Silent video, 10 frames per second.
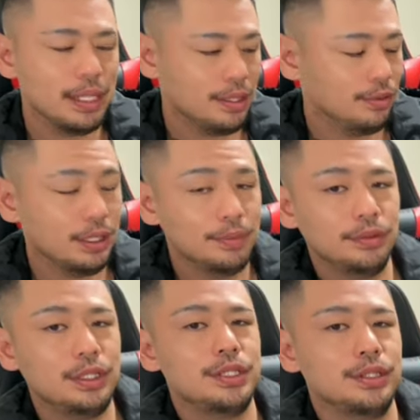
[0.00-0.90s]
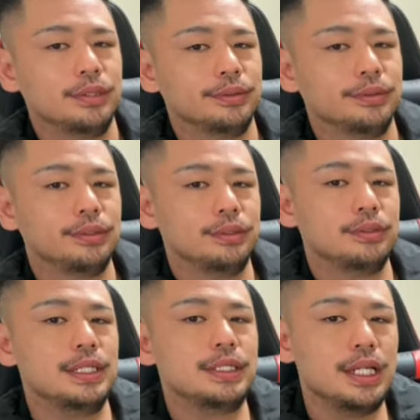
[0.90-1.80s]
でまあそんなもんでしょ。
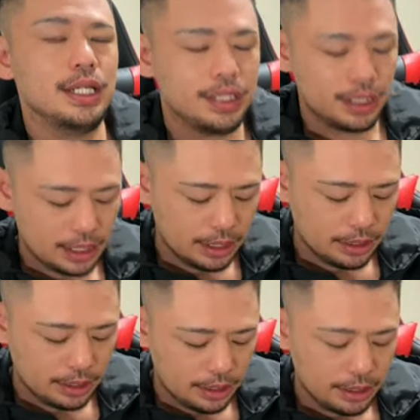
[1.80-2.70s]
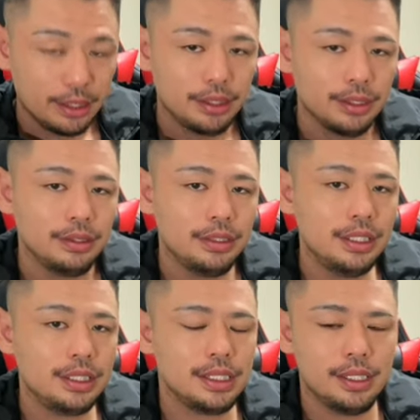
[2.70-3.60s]
ふわっち配信者なんてね、
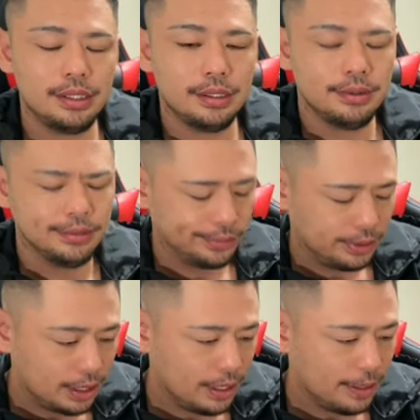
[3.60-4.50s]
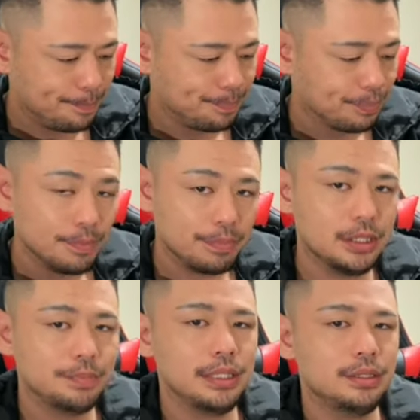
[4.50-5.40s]
認知されてるのって
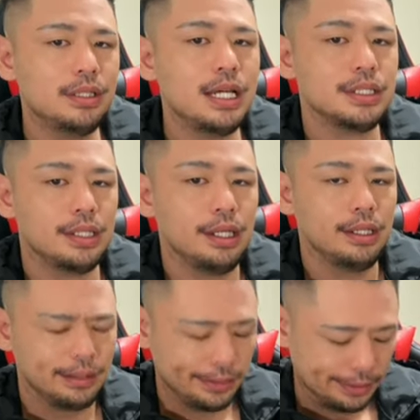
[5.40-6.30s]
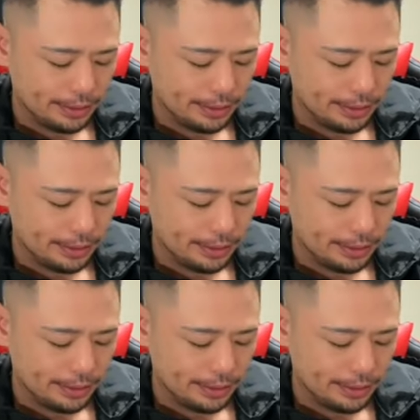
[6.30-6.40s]
パルパルぐらいじゃない？